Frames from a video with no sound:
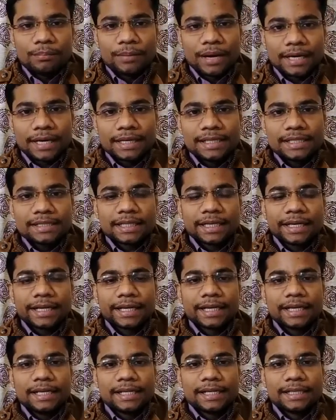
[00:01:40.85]
प्रैक्टिस
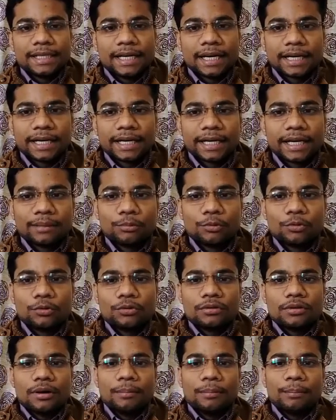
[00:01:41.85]
करने के लिए क्या करना है आपको
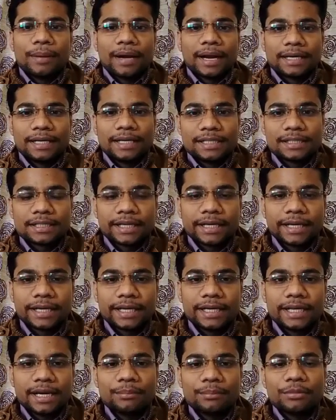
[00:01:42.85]
प्रैक्टिस करने
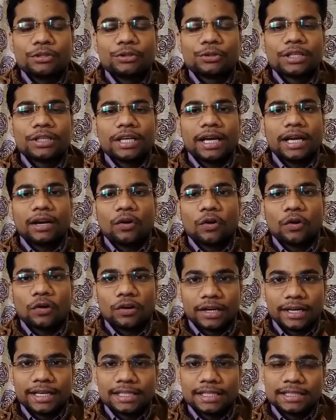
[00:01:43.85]
के लिए अभी तो क्या है
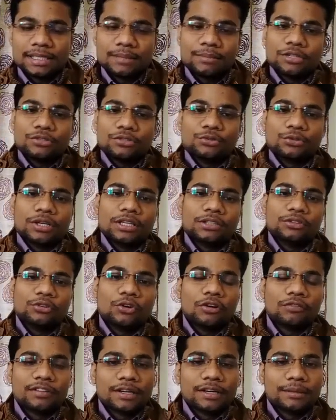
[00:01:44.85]
ऑनलाइन एग्जाम आ चुका है तो
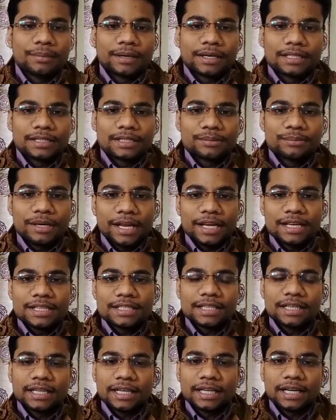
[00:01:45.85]
ऑफलाइन प्रैक्टिस में नहीं
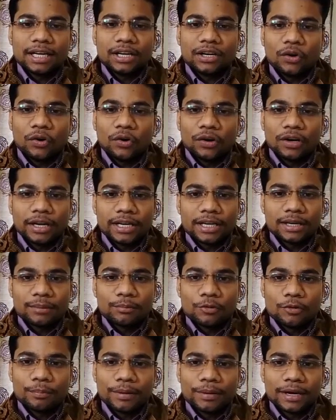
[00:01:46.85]
चलेगा ऑनलाइन
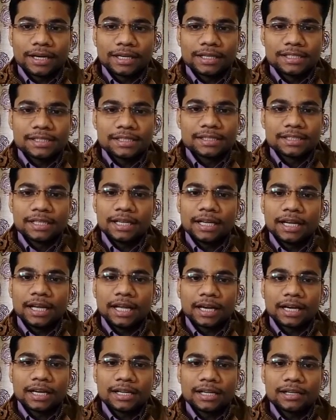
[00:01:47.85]
आपको प्रैक्टिस
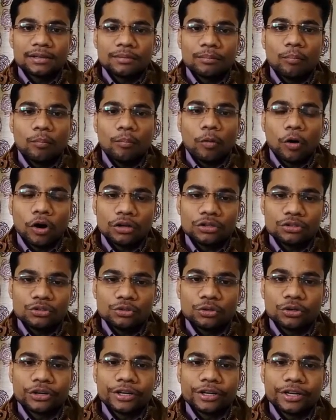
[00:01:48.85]
करना बहुत
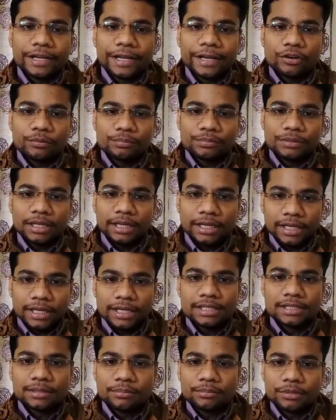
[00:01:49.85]
जरूरी है एक हफ्ता
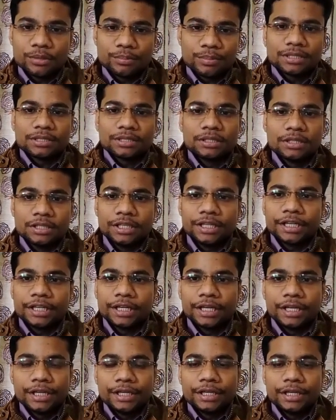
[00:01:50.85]
है सबके पास ठीक
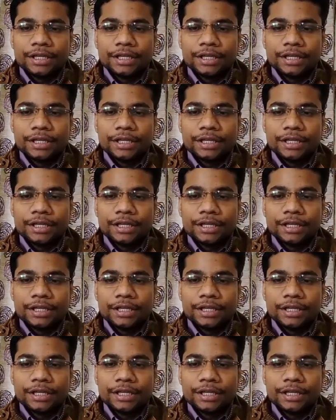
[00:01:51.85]
है